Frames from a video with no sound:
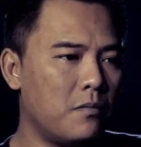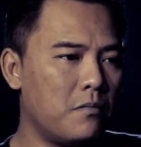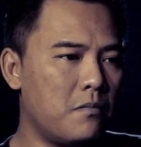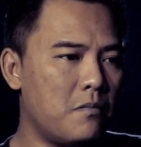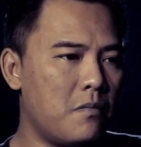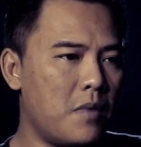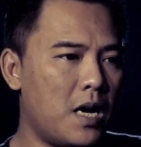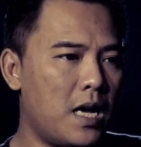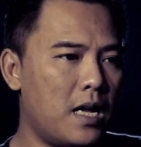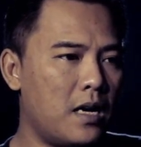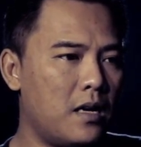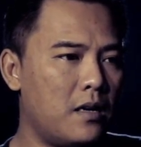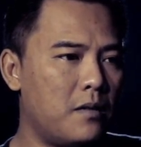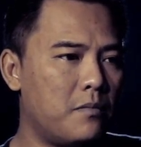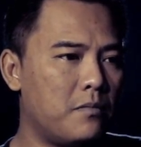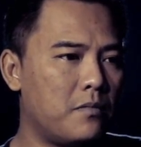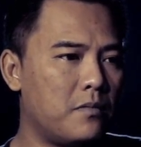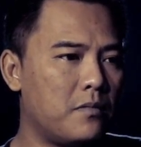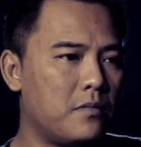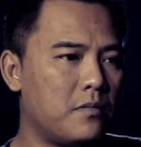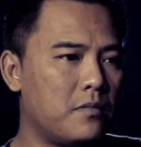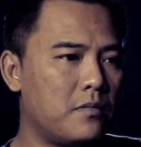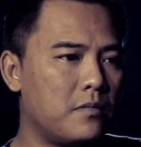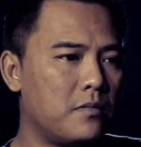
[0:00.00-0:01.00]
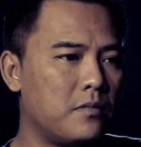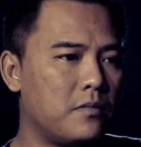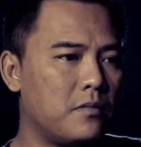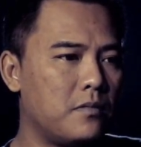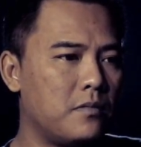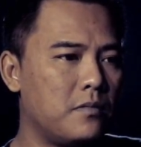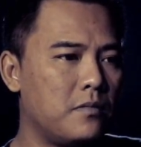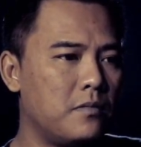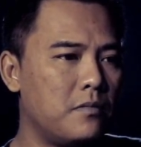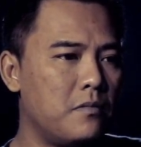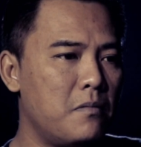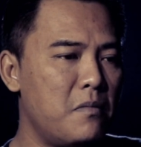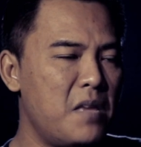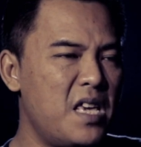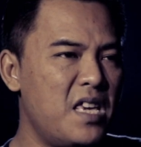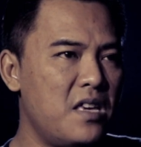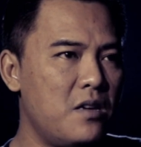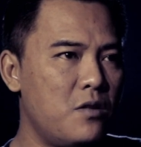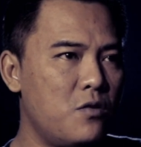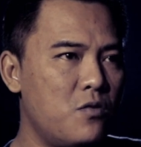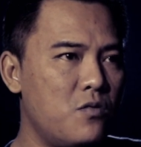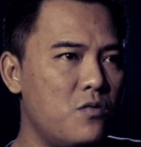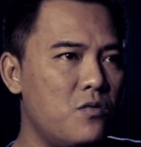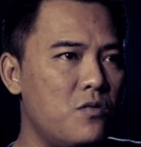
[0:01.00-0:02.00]
Malam,
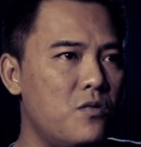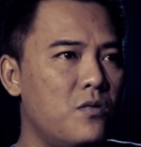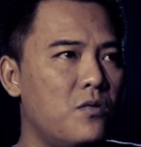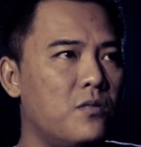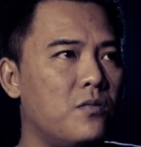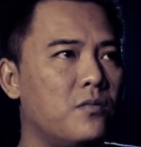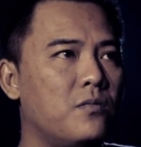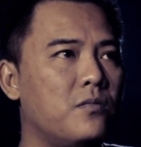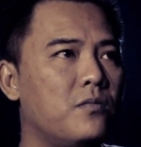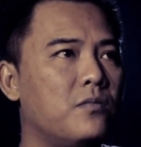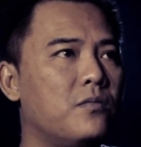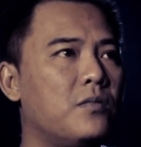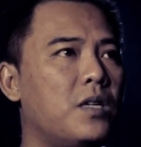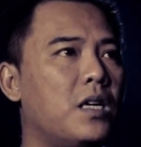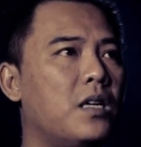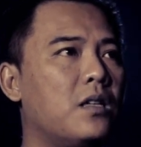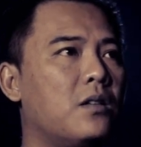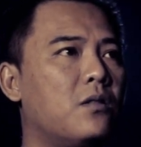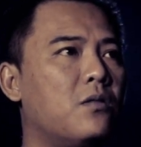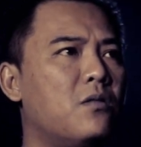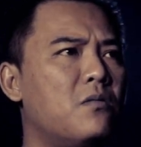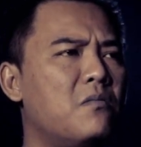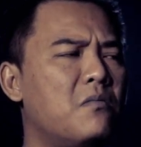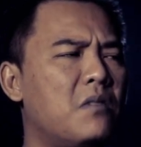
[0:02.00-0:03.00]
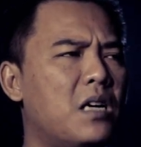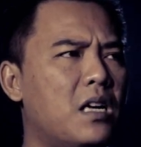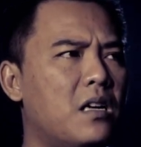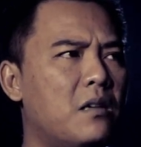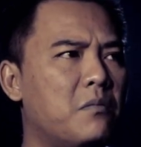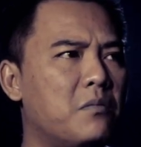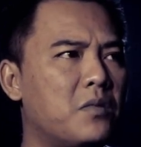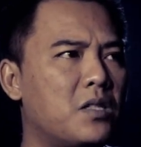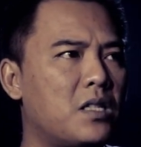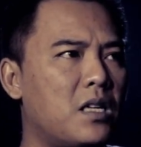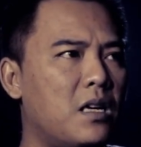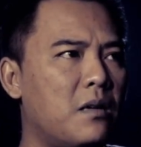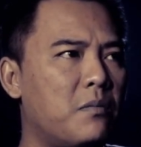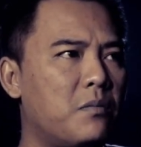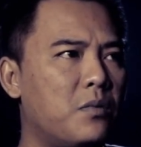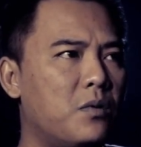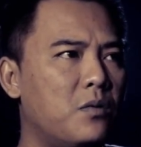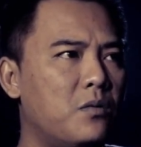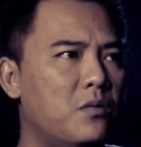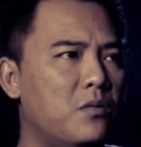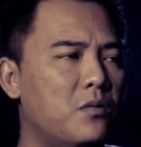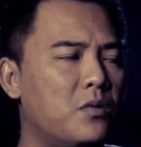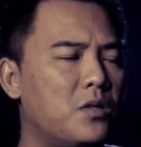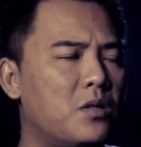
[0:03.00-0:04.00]
minggu, atau malam
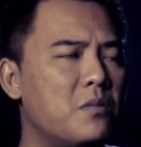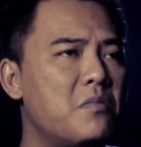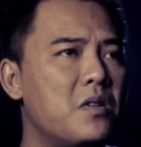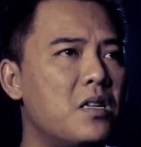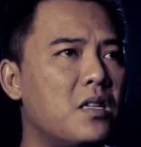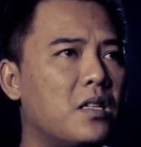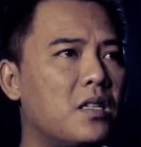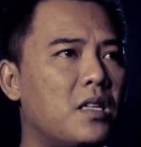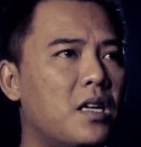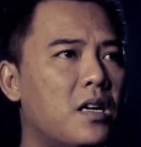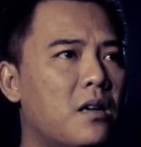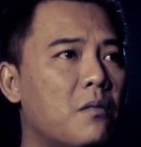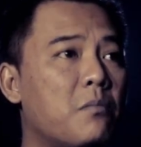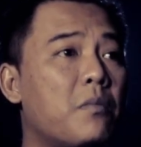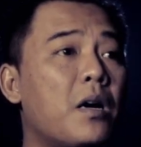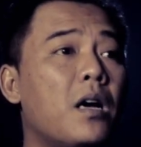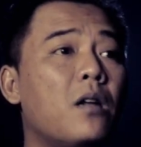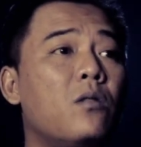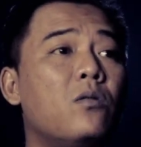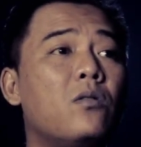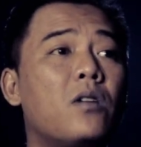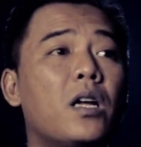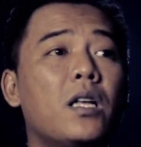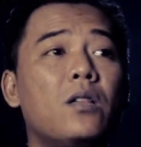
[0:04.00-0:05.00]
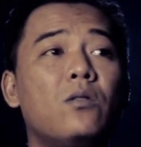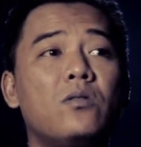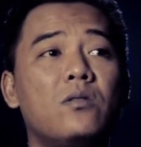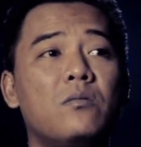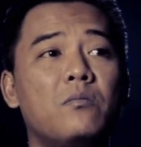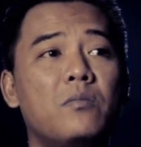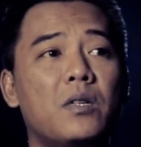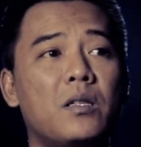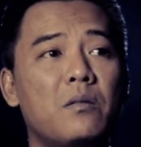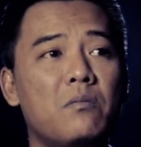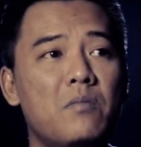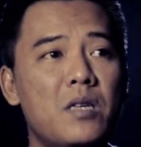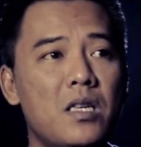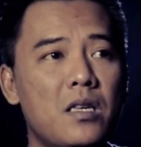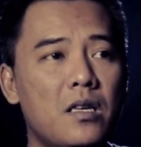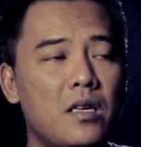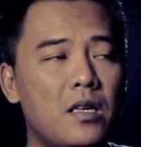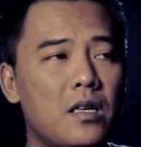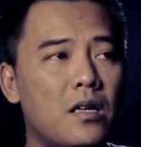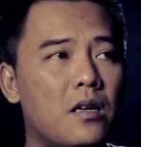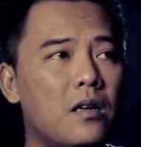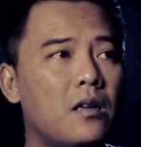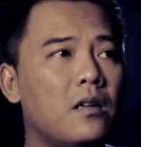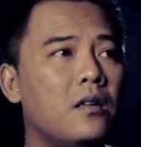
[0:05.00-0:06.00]
Sabtu. Sebentar, Pak Lurah itu sempat
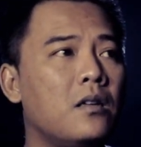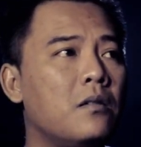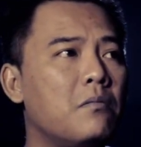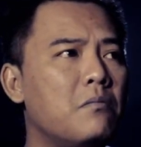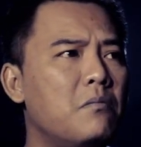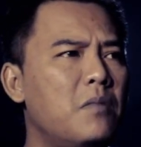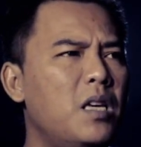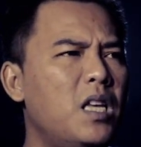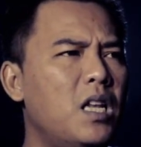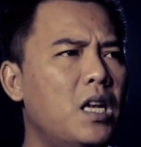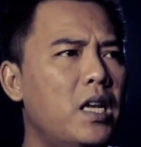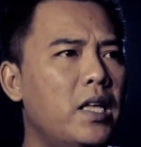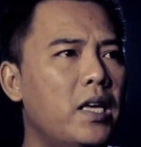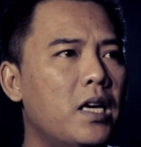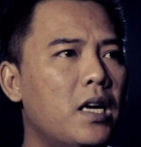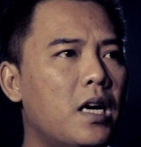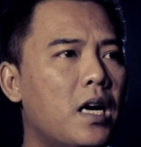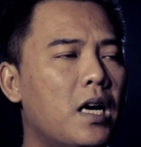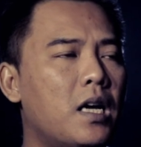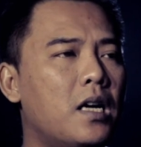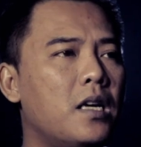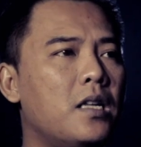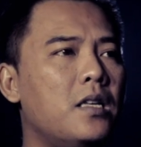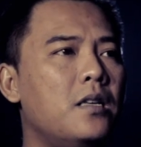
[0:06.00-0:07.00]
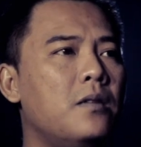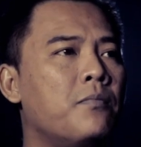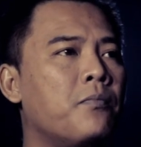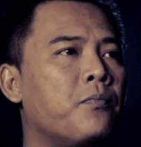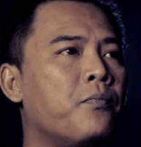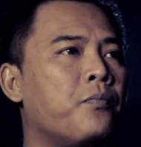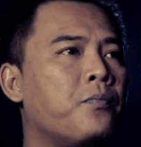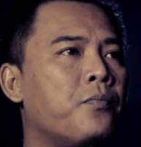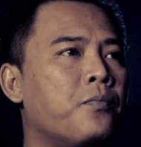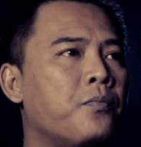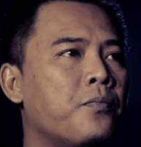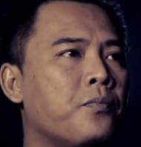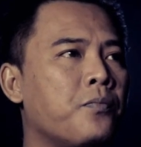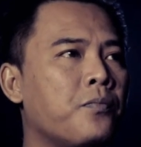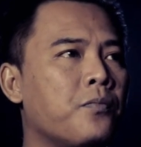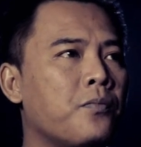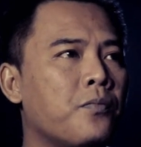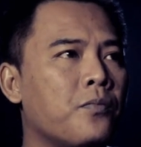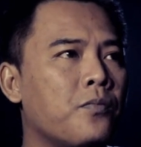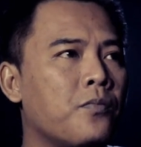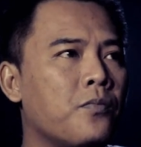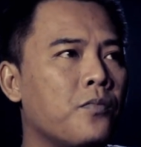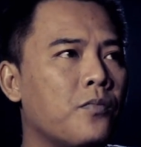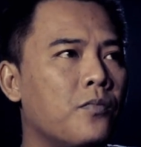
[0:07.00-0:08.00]
mikir, milih hari.
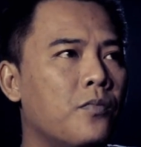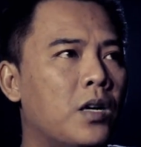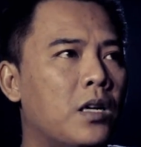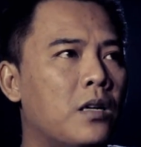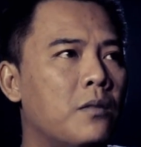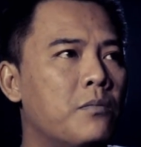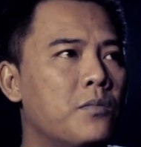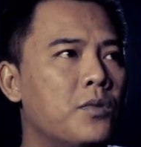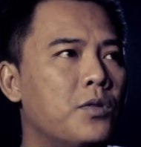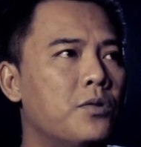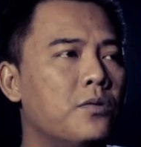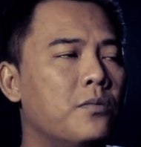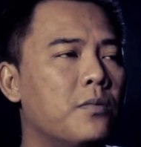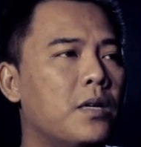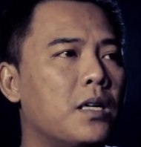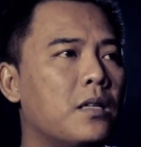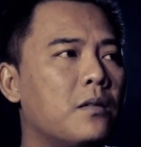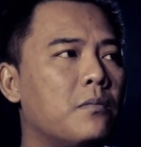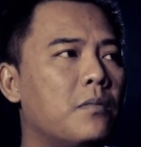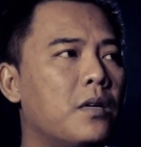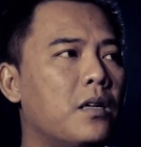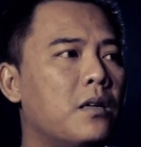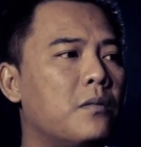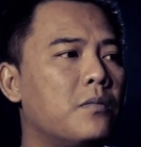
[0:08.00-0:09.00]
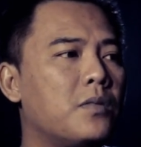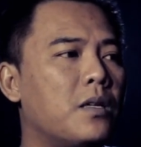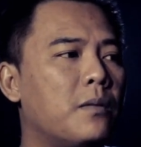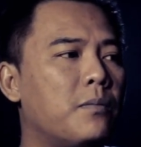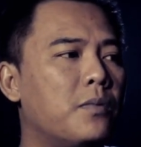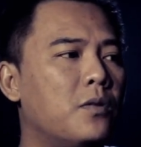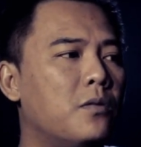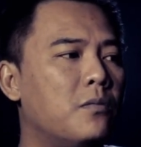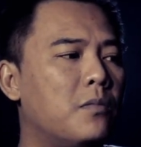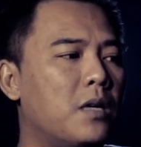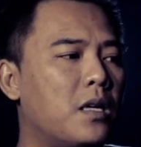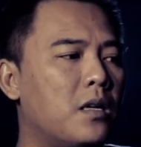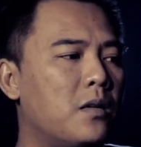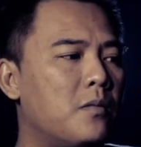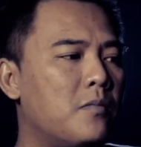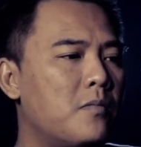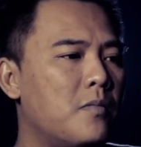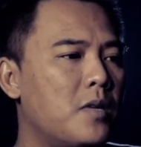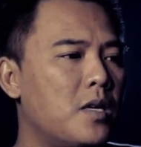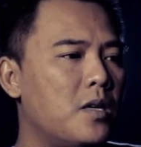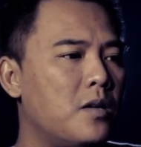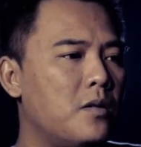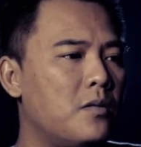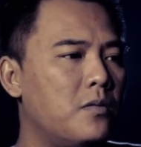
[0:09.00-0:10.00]
Malam Jumat, malam Sabtu, malam
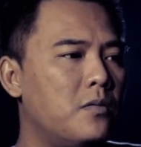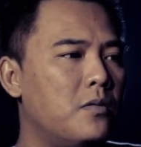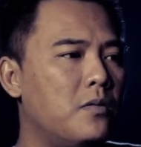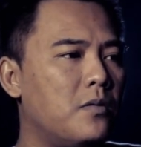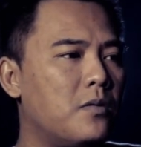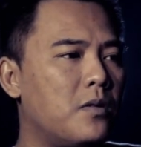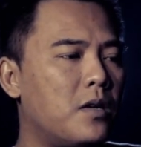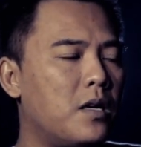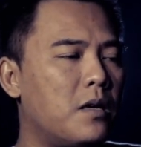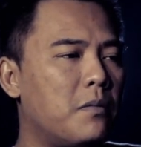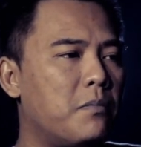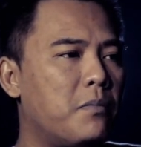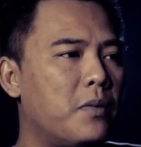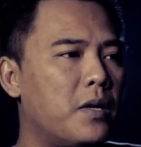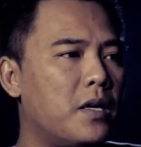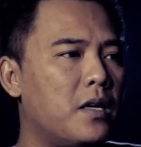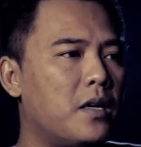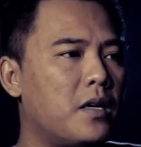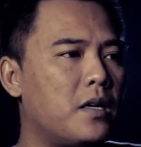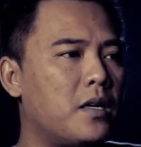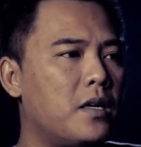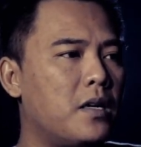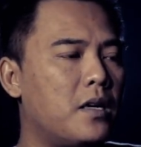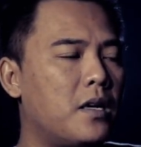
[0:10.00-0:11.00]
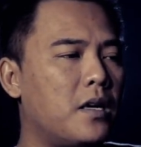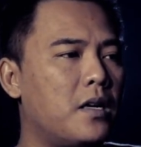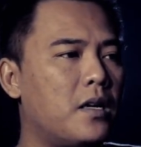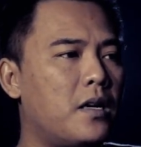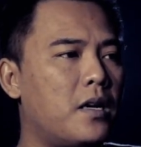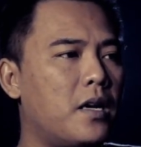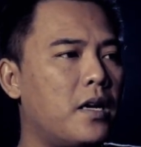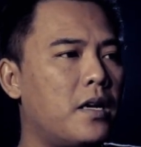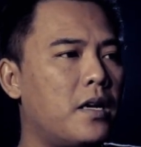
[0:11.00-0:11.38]
Minggu. Apa ya kira-kira